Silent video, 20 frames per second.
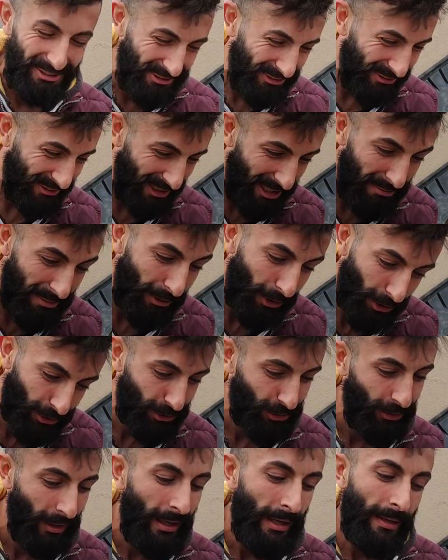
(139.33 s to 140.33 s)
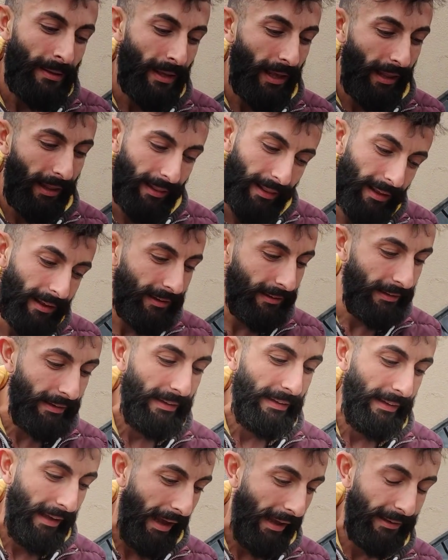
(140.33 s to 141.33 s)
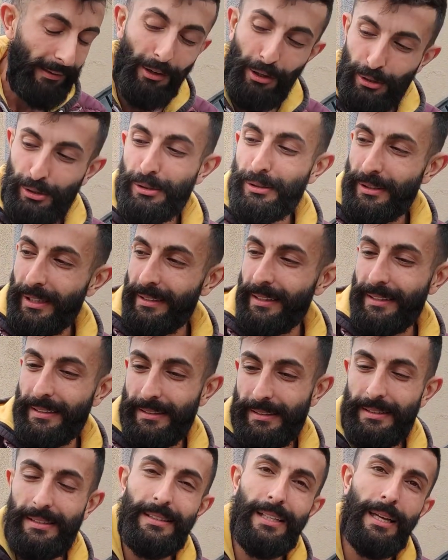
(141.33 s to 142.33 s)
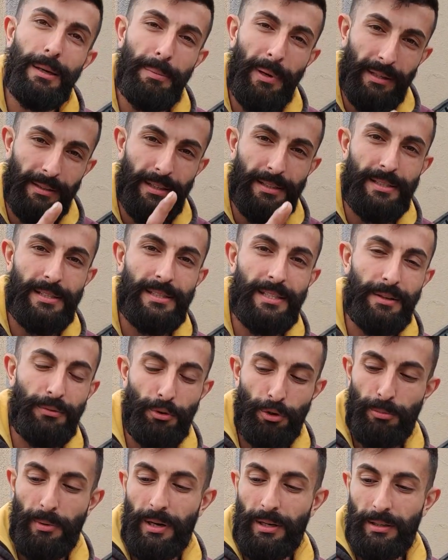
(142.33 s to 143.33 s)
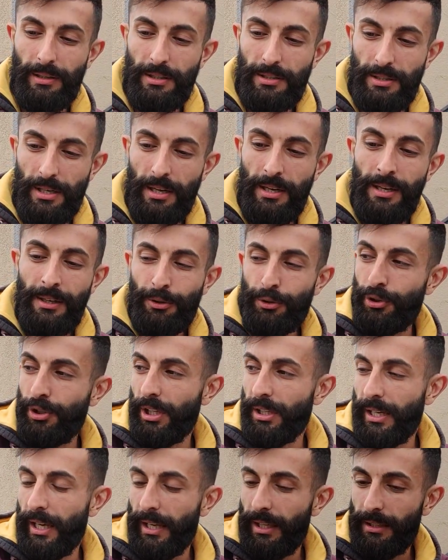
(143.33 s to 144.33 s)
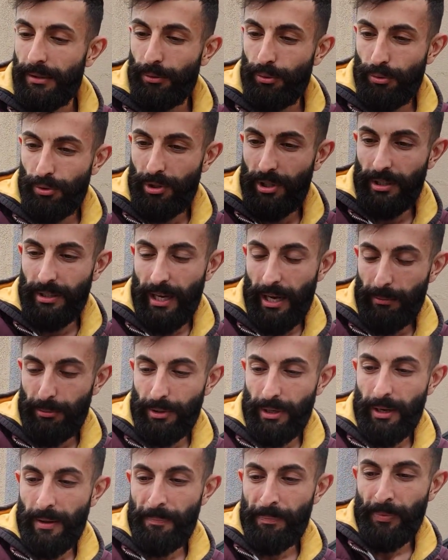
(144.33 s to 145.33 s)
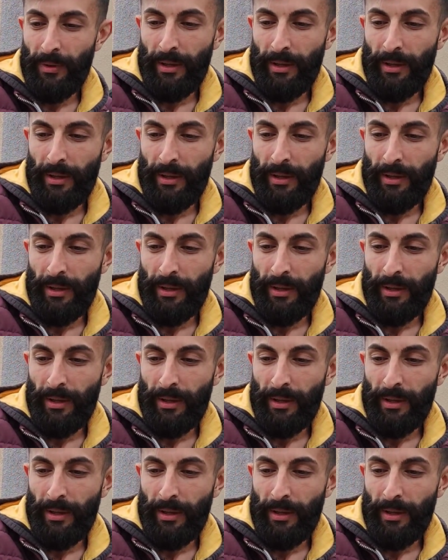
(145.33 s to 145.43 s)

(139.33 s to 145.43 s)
kötü oluyor ama olsun. Gene de iyi yani olsun. Gene siz ben de sizi seviyorum arkadaşlar. Rukiye gel hadi. Rukiye gel buraya.